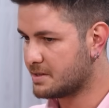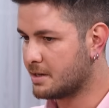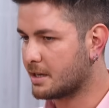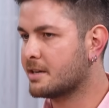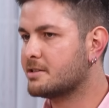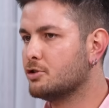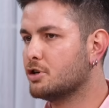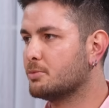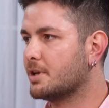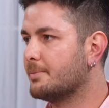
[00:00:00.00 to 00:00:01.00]
Kesinlikle e,
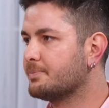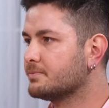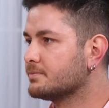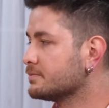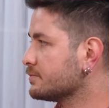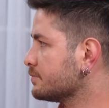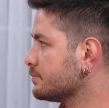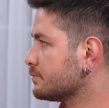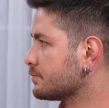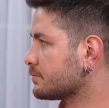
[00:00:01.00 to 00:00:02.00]
katılıyorum buna. İçli köfte.
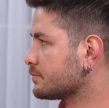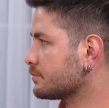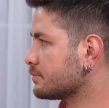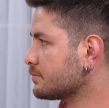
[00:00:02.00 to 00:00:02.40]
Burada